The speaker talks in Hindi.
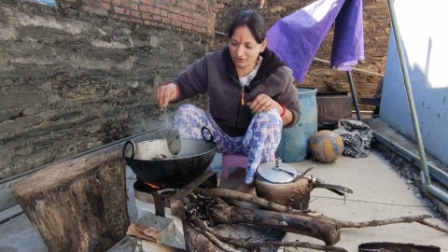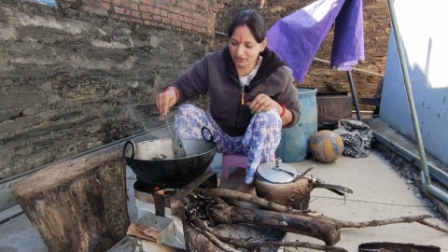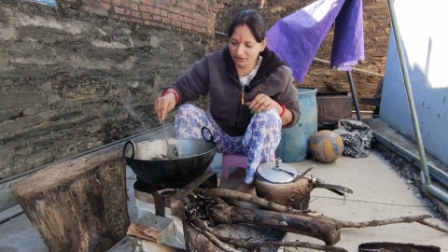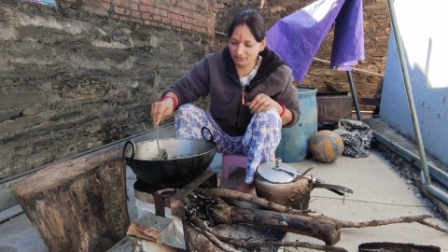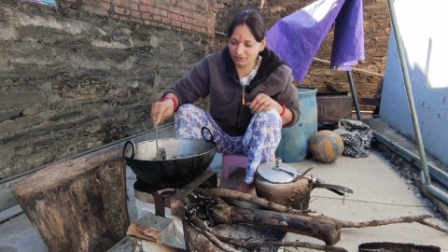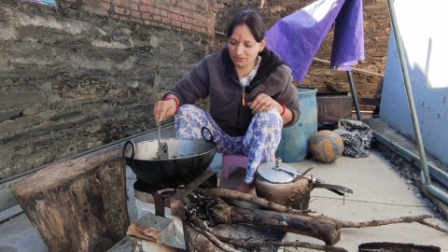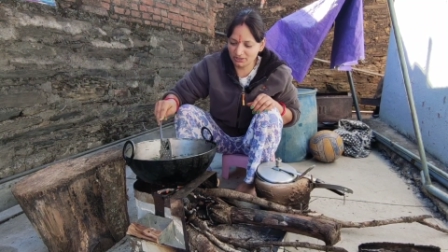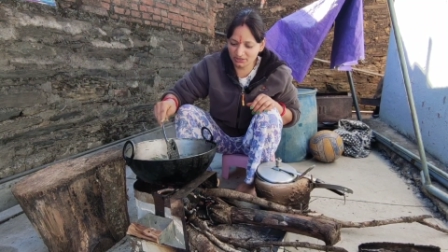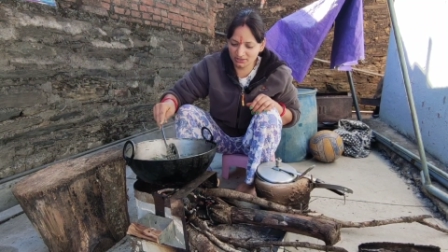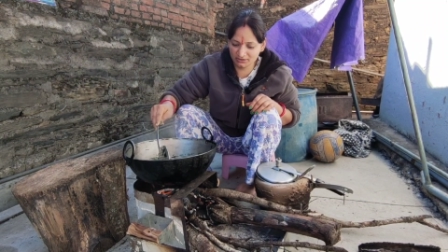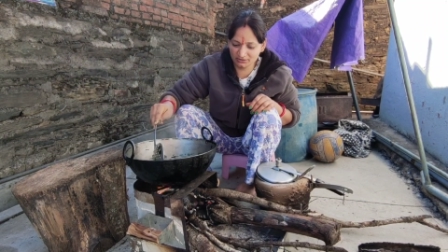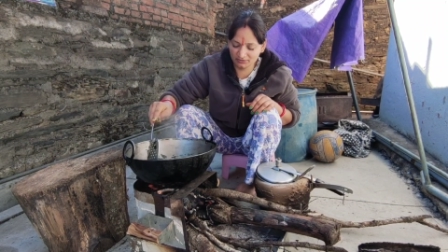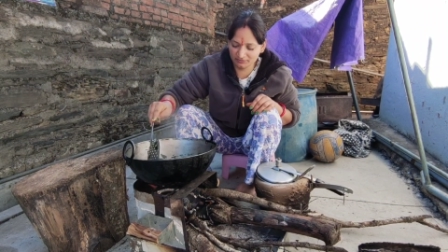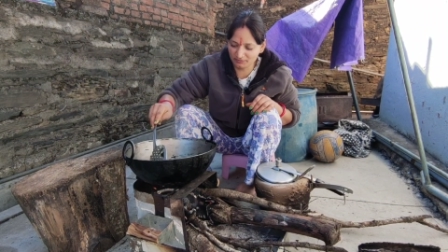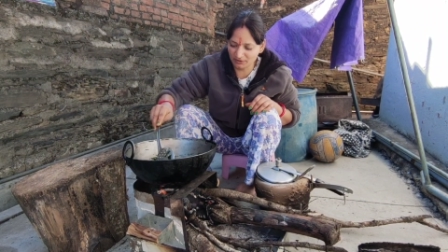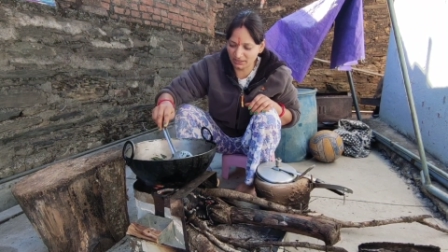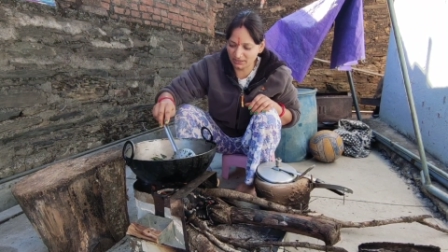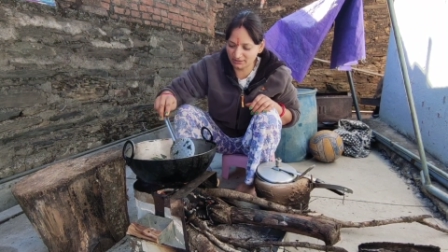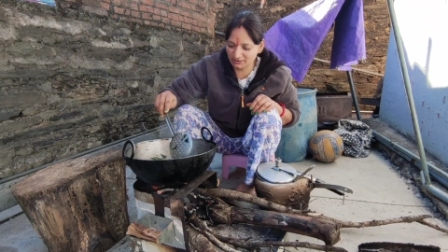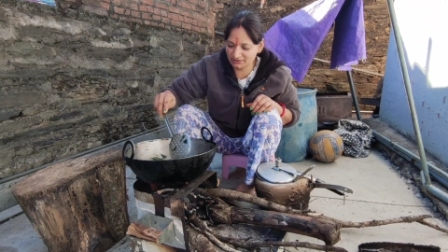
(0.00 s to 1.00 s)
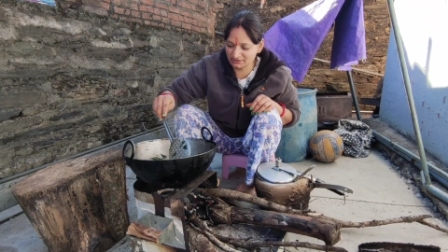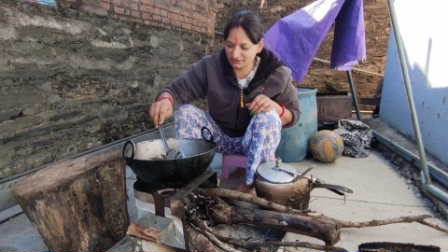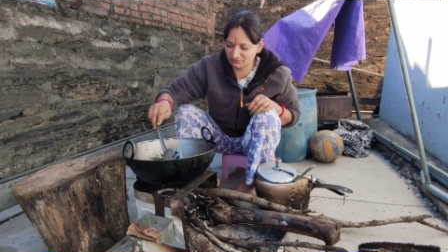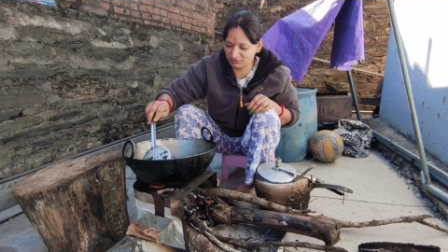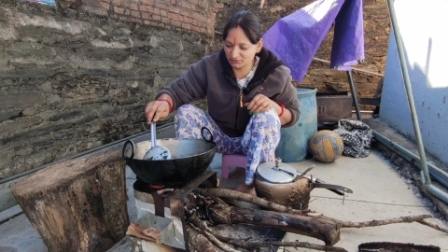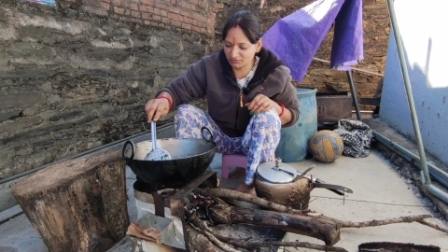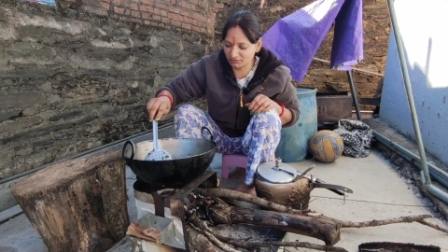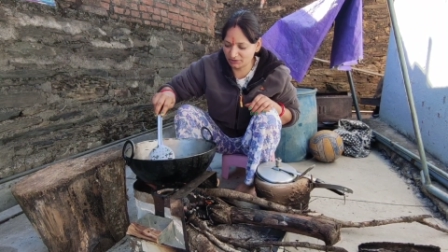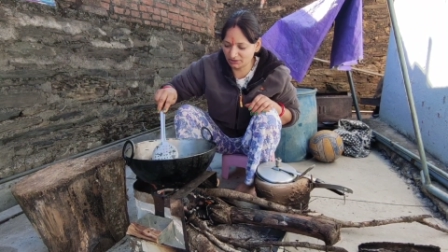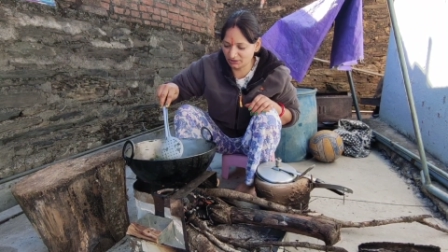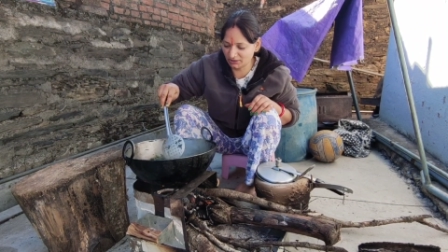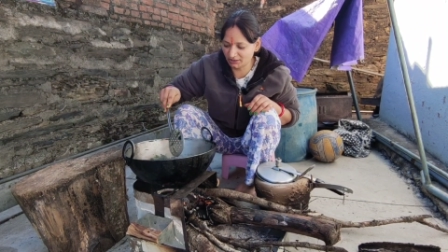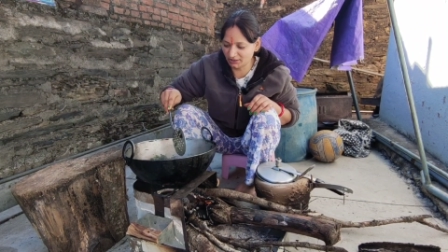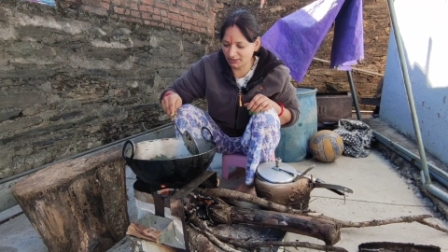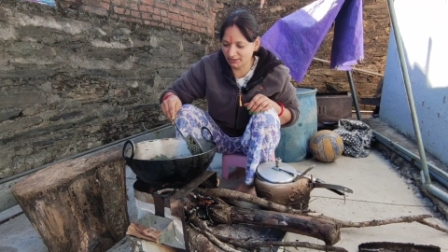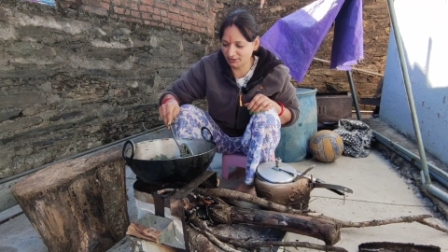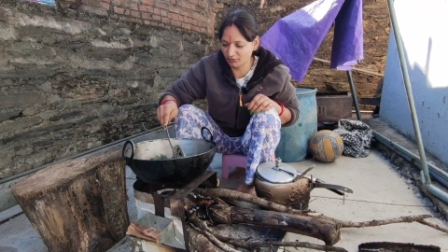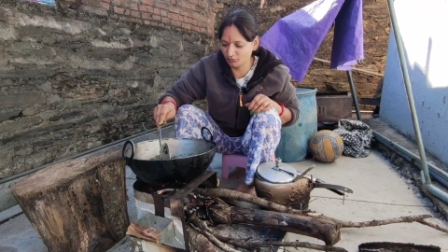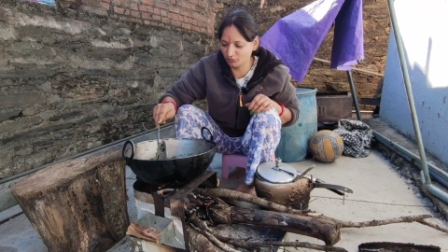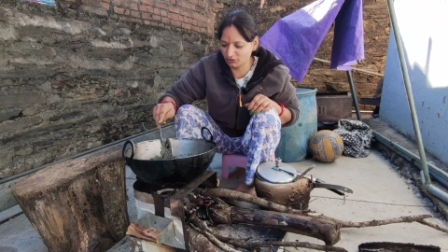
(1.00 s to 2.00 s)
और अभी पालक की सब्जी
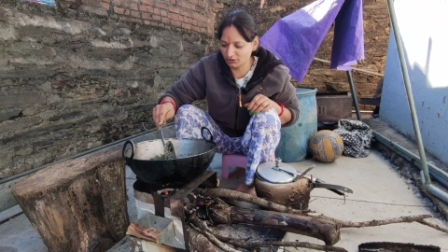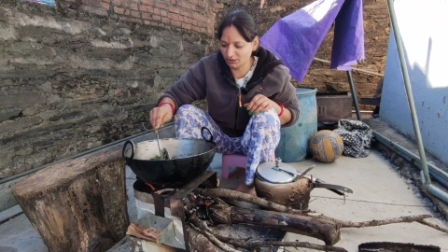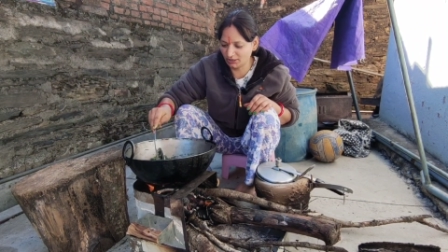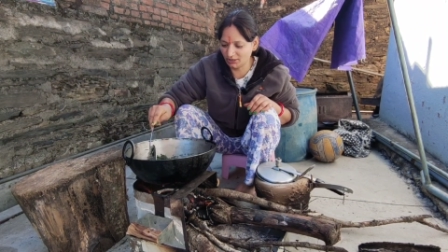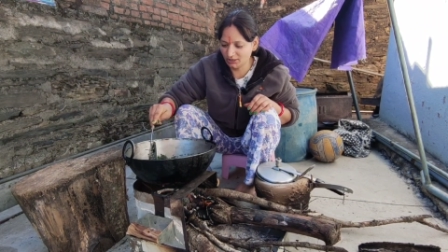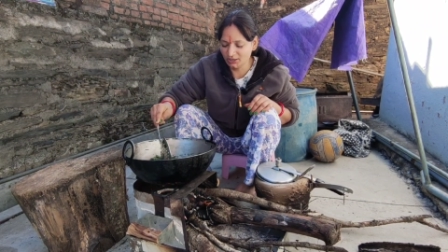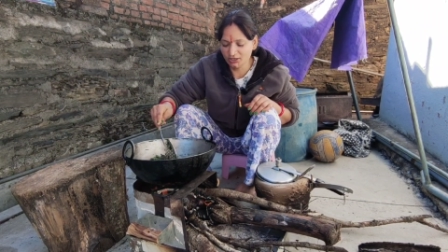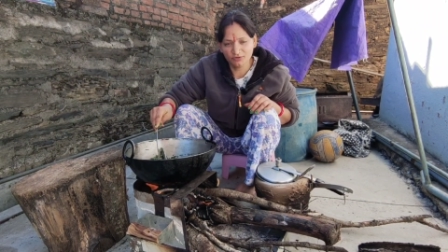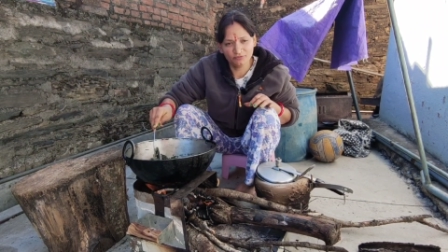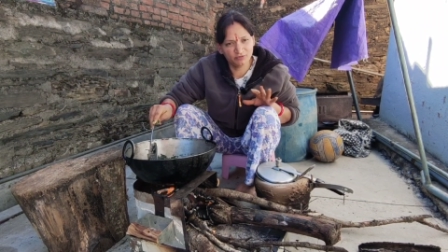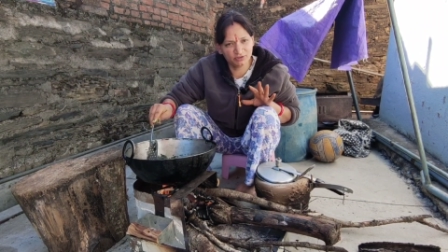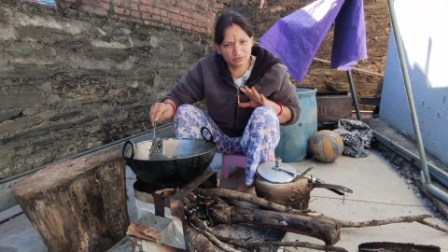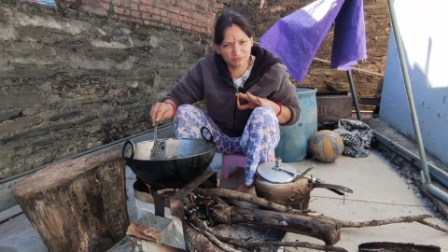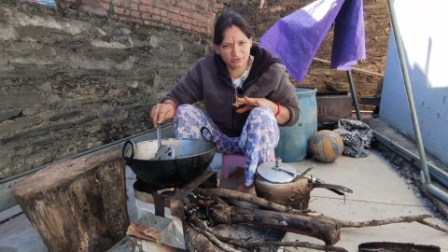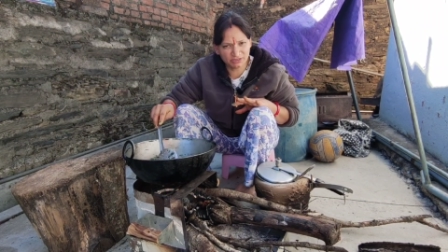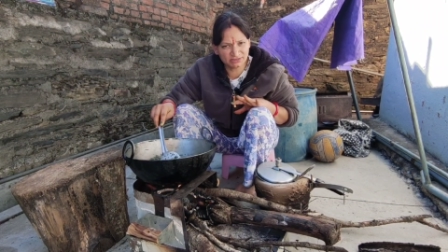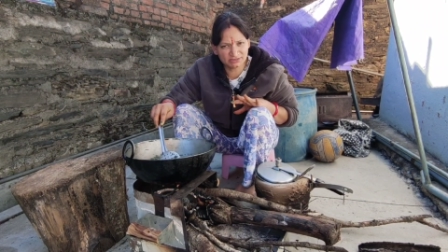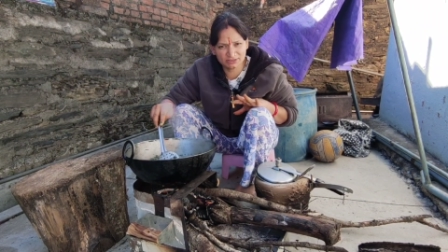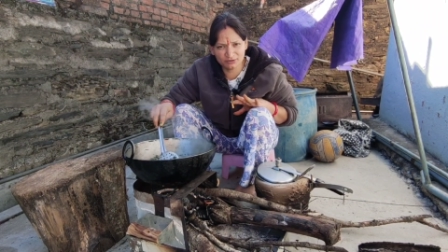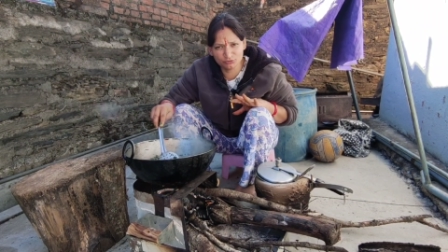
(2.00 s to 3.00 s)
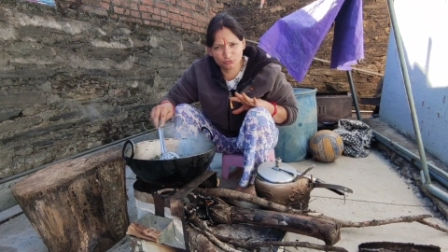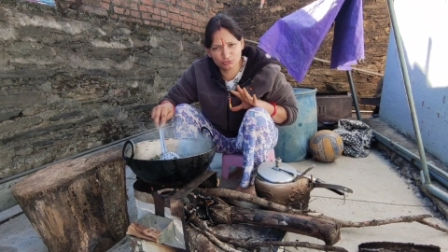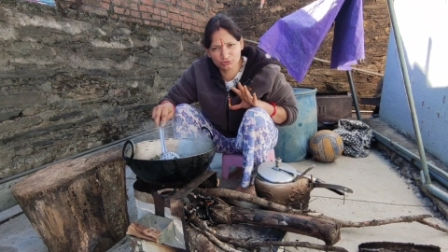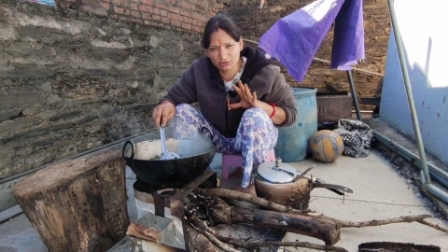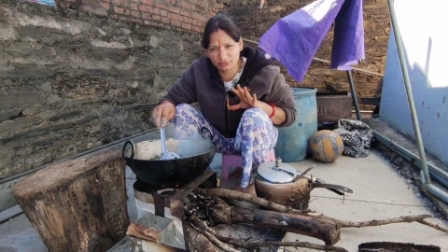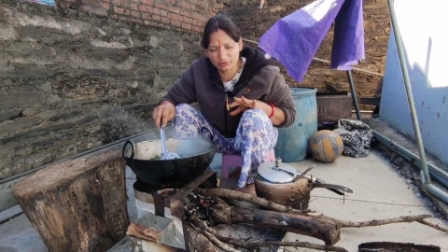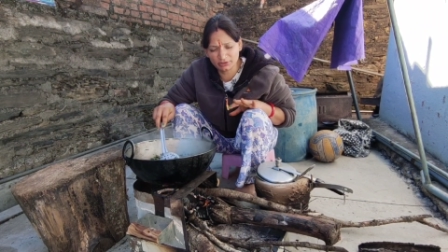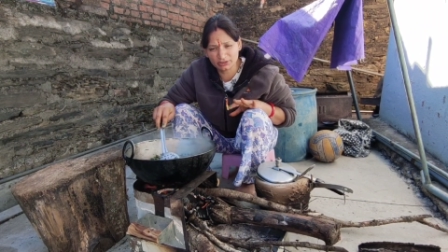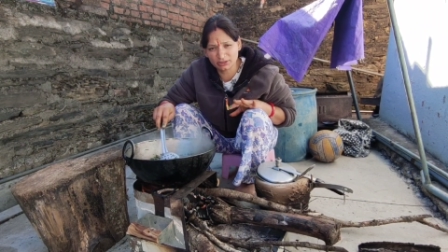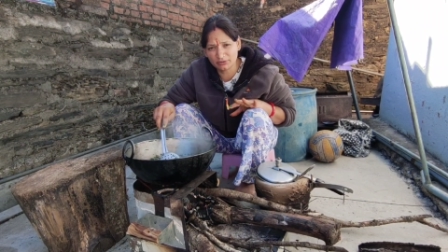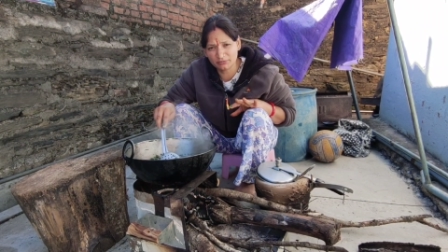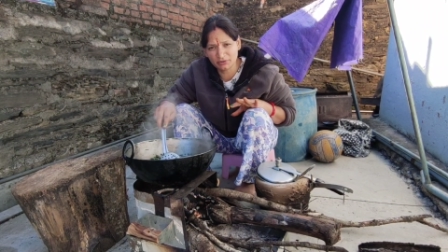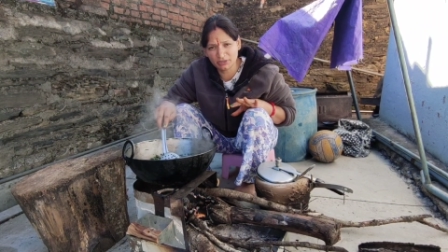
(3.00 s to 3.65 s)
बनके रेडी होती है फिर मैं इसे दूसरे